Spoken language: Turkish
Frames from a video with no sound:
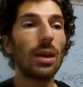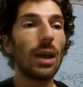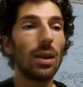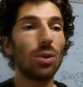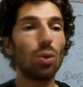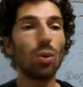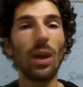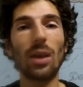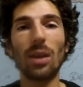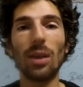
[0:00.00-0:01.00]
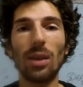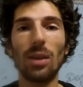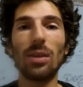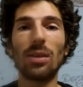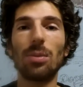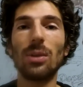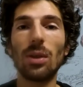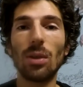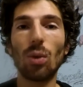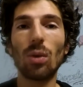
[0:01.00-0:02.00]
Yani sürekli
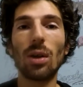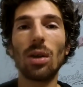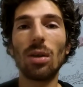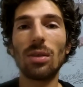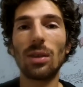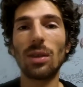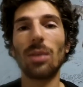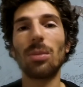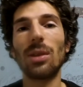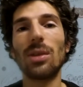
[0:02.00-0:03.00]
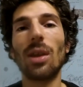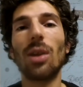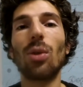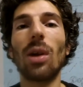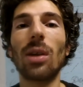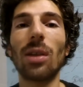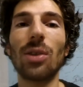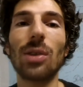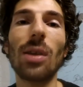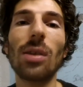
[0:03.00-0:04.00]
ismini ona zikretmeniz gerekiyor
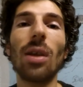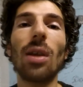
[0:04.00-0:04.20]
arkadaşlar.